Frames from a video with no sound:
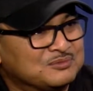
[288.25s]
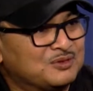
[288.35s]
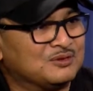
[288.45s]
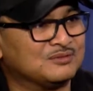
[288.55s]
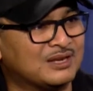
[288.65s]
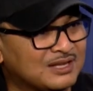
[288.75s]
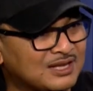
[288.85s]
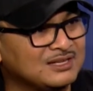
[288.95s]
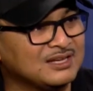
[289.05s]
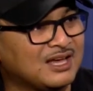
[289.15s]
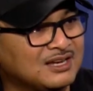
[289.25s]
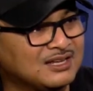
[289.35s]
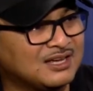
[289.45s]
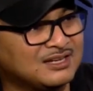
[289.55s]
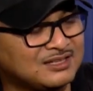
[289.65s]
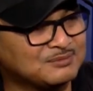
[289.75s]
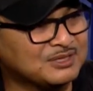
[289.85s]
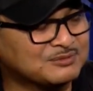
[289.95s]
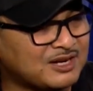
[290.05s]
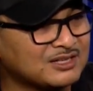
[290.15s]
you know, ada ini nggak ada yeah.
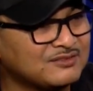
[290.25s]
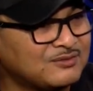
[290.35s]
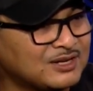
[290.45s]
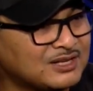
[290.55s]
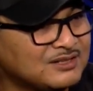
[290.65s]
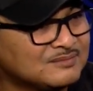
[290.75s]
tips-tips kreatif barangkali?